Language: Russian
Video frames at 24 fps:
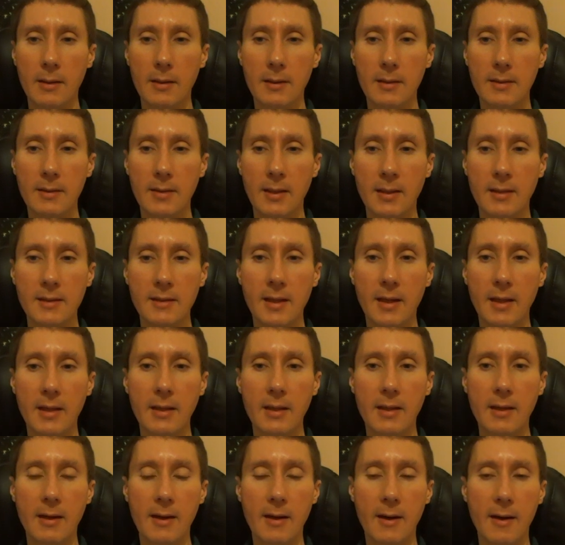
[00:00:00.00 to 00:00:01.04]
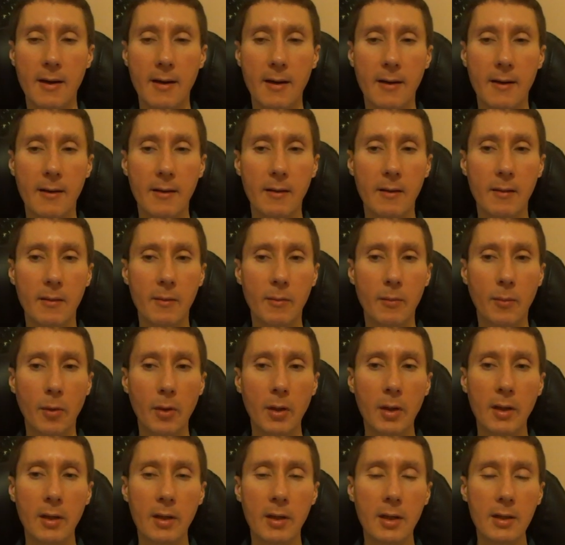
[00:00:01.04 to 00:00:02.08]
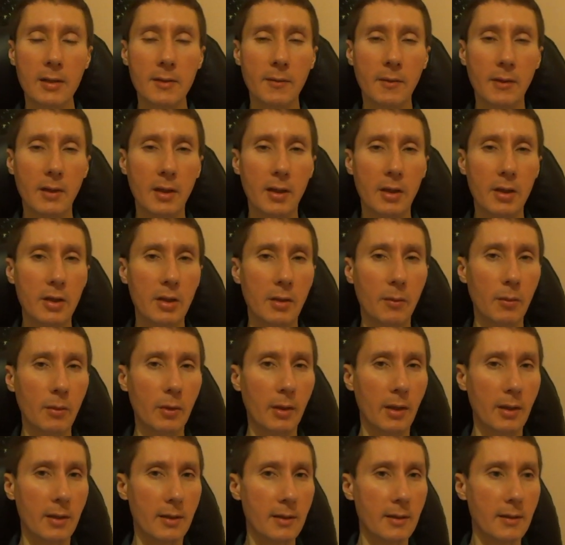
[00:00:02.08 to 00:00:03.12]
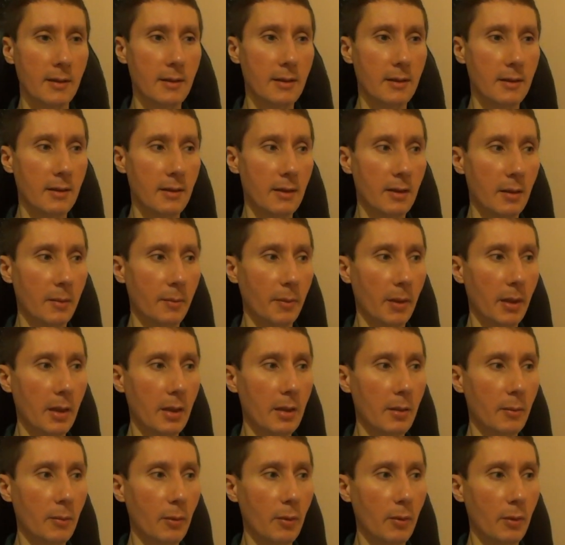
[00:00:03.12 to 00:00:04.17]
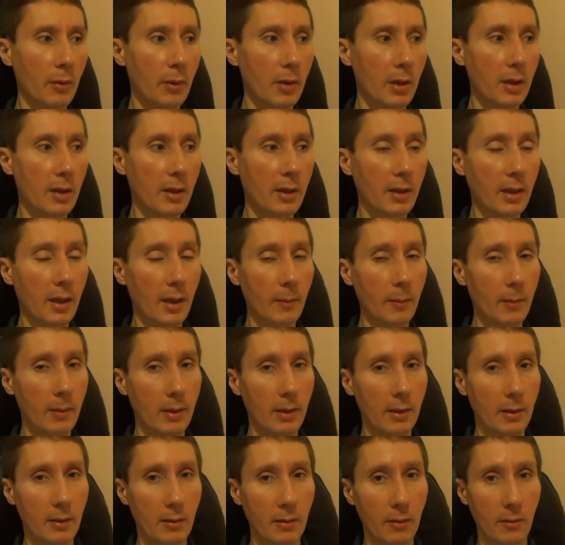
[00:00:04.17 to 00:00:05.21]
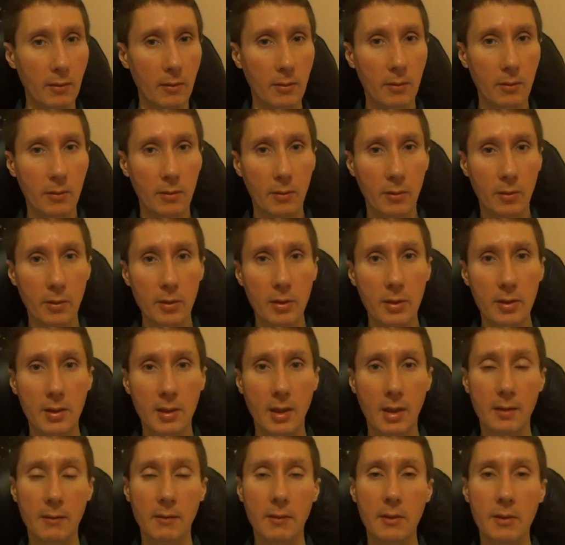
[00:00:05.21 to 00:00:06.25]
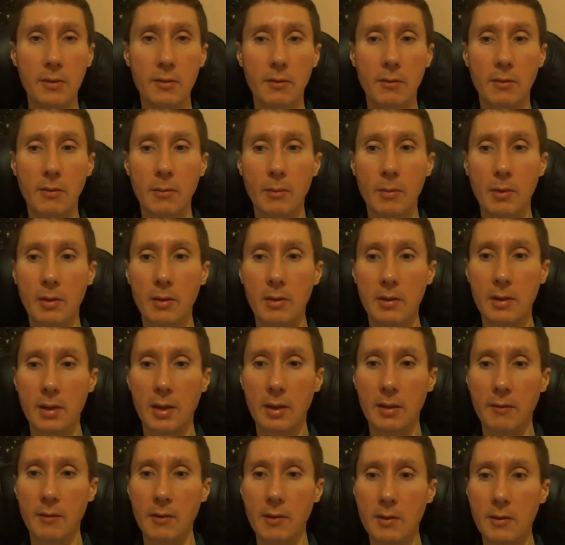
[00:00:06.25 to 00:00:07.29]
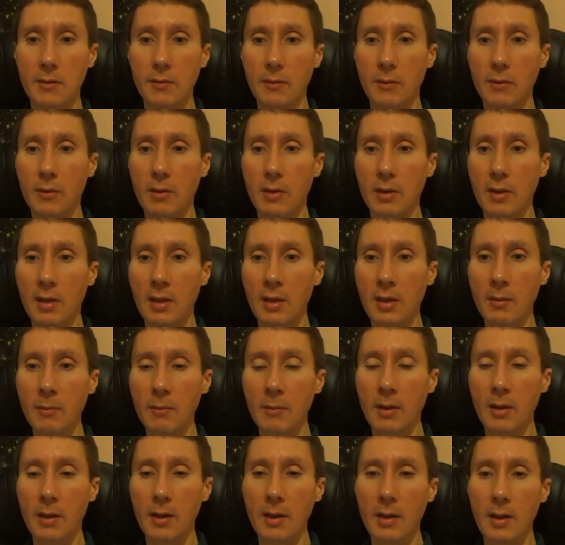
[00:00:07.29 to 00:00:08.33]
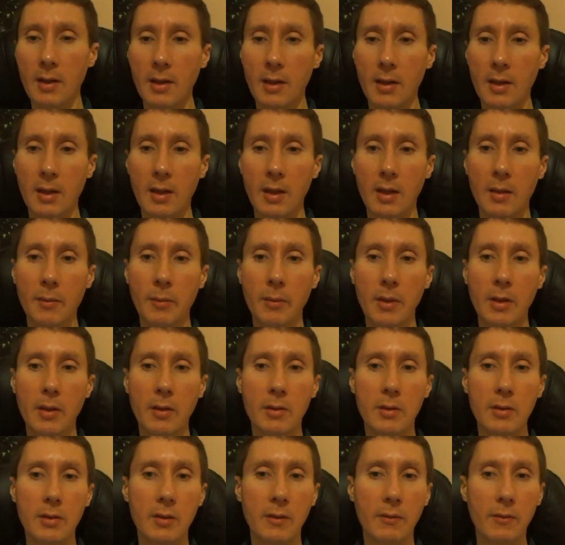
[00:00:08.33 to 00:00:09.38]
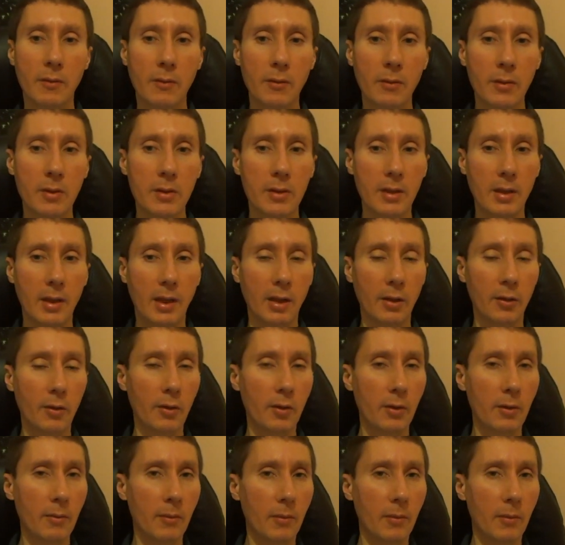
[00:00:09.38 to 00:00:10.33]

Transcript: сознание более развитое, чем у нас. И поэтому их камеры тоже соответствует, соответствует им и имеет те функции, которые